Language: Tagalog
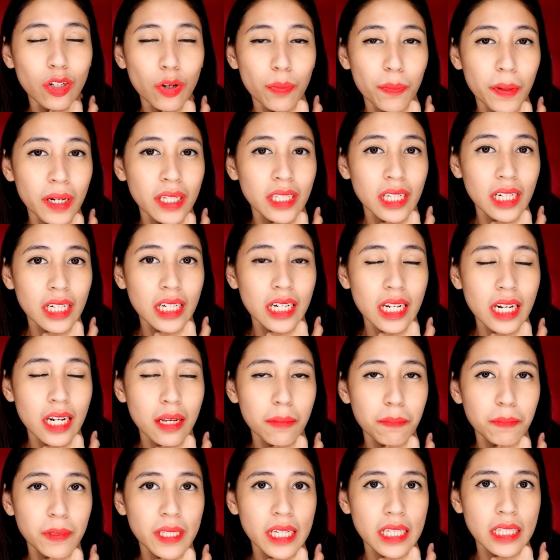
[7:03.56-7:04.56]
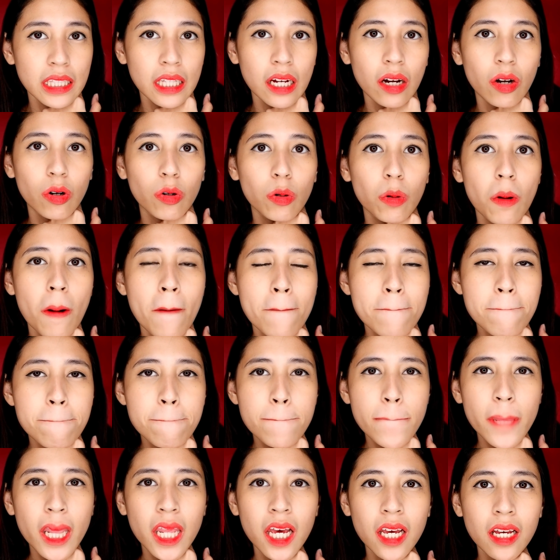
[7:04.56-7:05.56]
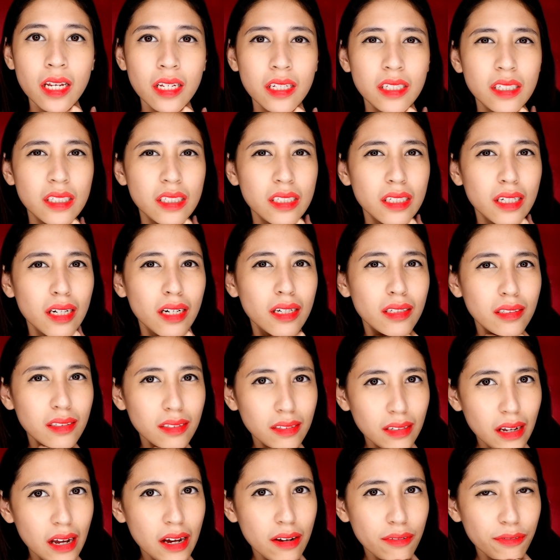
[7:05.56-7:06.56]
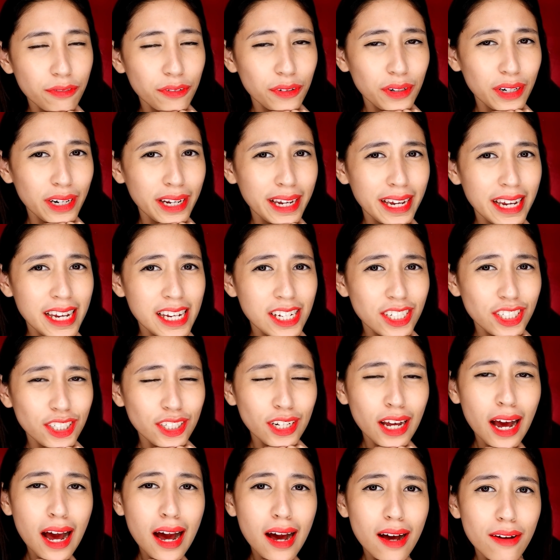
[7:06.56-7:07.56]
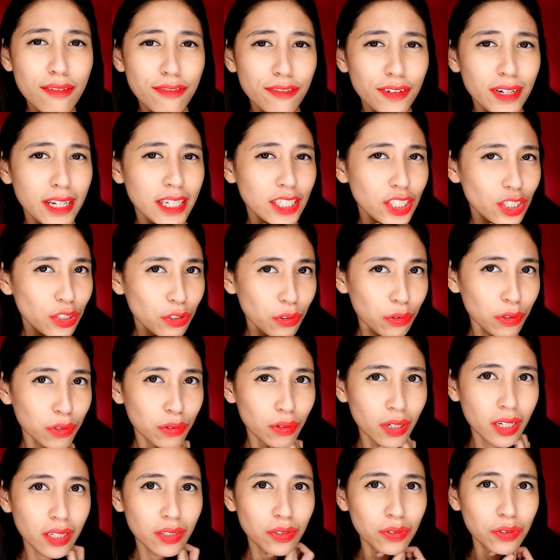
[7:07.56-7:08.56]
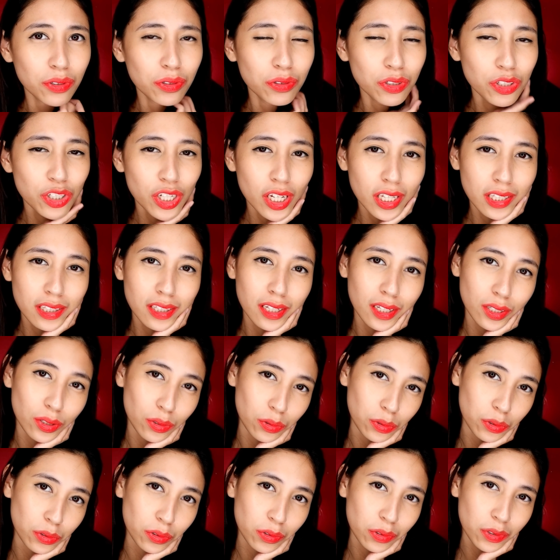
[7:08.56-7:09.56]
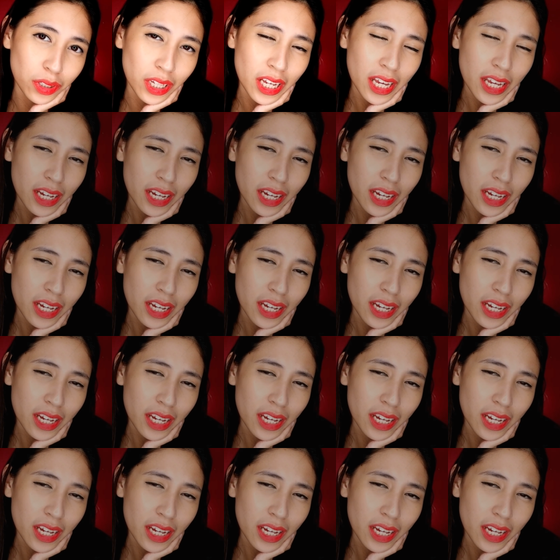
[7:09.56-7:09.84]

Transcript: ko pag nagle-lip tint ako. Ang ang fresh, nakaka-fresh yung ano, yung shade na 'to.